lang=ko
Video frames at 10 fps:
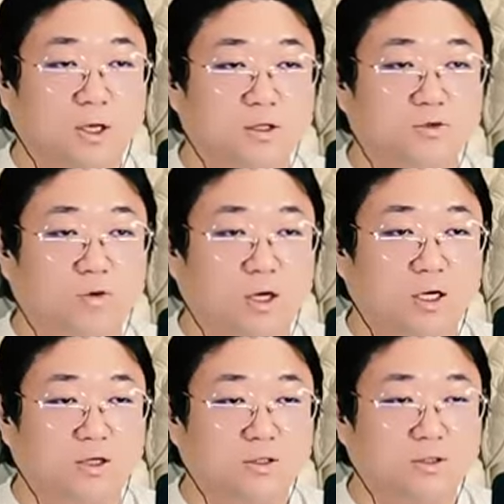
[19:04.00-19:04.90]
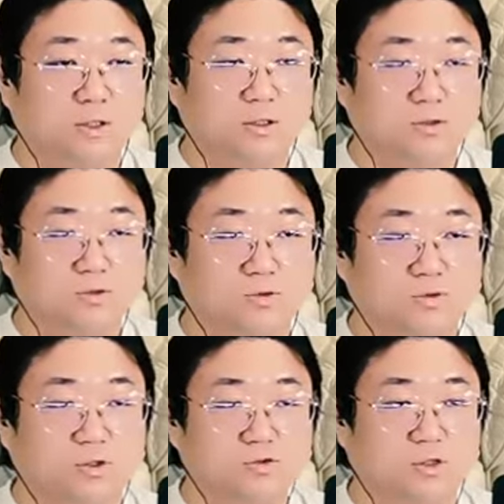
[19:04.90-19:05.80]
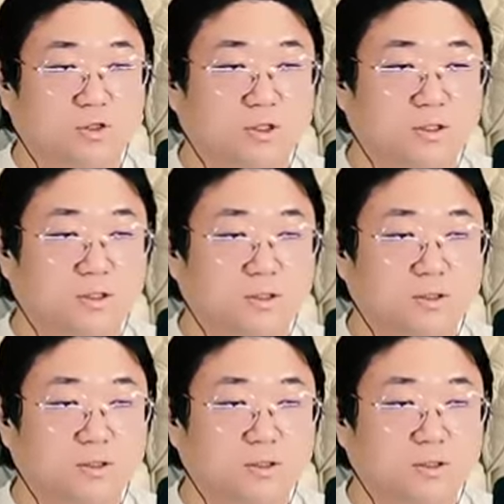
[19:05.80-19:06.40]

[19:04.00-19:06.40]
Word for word: 내가 일로 갈라 그랬는데 그걸 또 선수 쳤네